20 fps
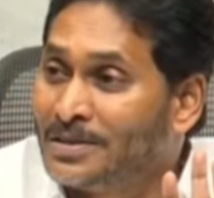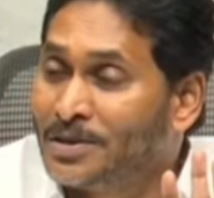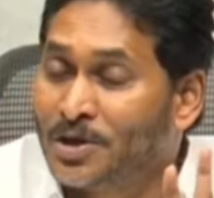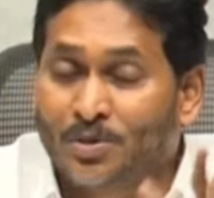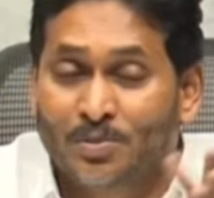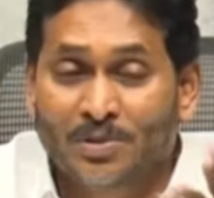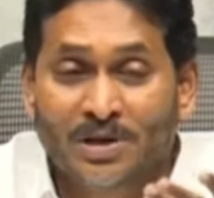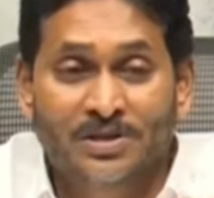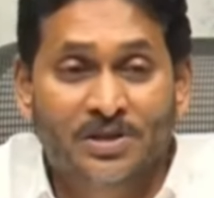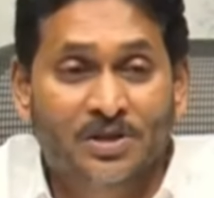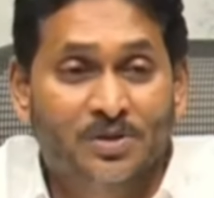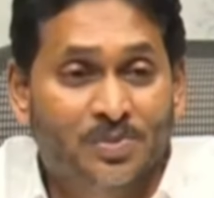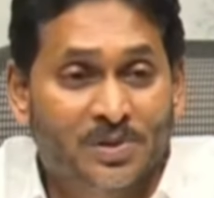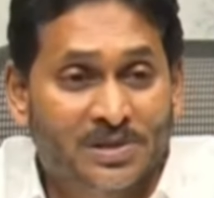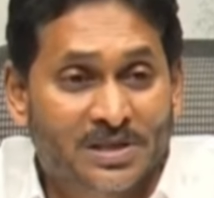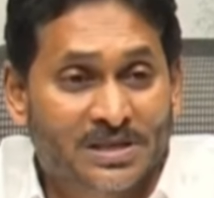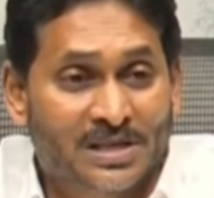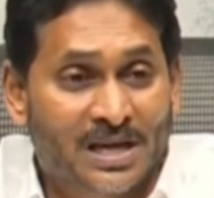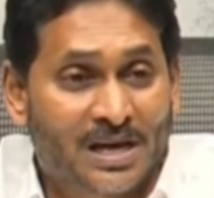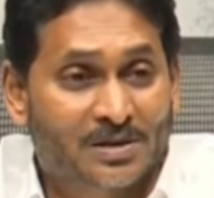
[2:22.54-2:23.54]
తిరుమల
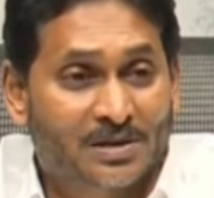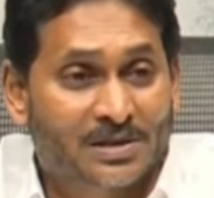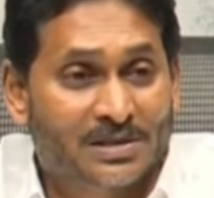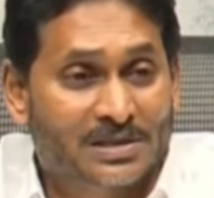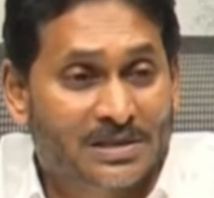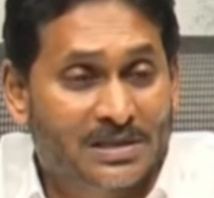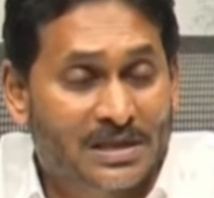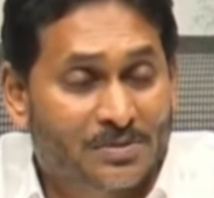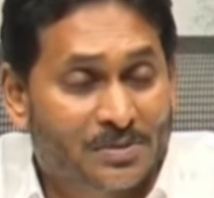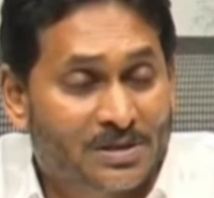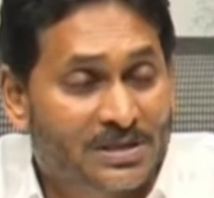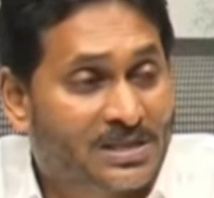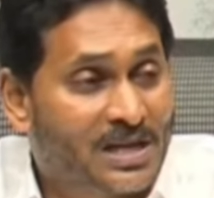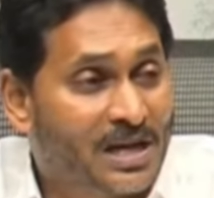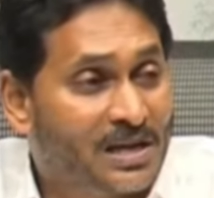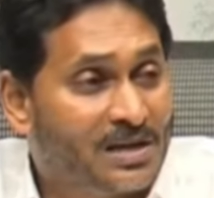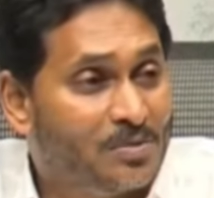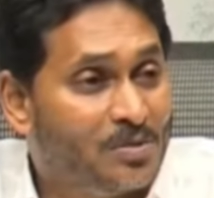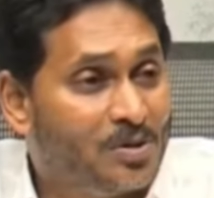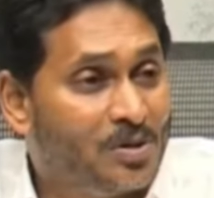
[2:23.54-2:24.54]
తిరుపతి
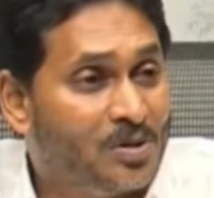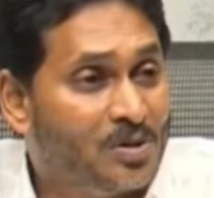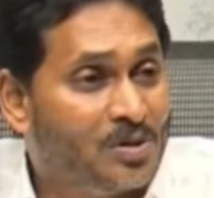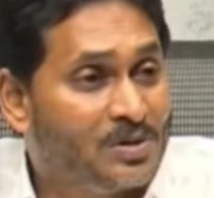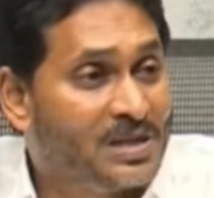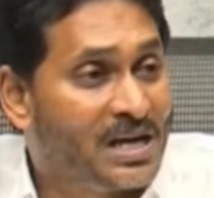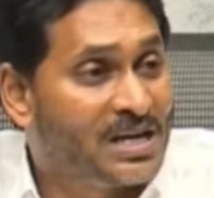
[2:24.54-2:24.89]
దేవస్థానంలో